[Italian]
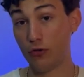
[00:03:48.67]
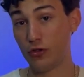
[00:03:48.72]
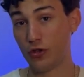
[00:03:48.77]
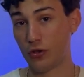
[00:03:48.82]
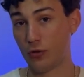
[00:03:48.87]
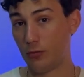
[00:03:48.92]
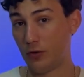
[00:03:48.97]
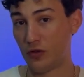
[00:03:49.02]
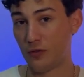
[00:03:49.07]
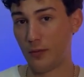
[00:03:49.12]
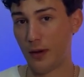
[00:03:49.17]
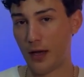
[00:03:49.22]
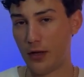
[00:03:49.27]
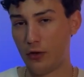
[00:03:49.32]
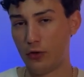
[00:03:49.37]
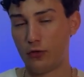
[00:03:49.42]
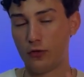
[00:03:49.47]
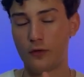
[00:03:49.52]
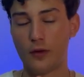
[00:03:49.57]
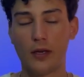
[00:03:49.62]
se non mi
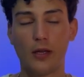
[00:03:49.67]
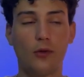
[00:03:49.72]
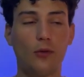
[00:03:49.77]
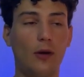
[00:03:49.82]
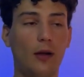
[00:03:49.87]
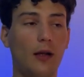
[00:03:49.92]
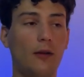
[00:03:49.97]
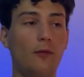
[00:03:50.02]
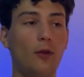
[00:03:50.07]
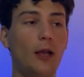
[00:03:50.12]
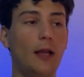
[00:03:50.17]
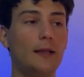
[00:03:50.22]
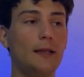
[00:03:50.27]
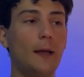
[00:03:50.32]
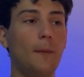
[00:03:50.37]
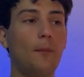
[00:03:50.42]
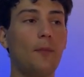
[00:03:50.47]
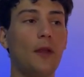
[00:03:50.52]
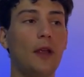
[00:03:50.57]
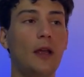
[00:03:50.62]
sbaglio non dovrei dire una
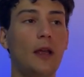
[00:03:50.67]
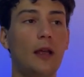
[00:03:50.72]
cavolata,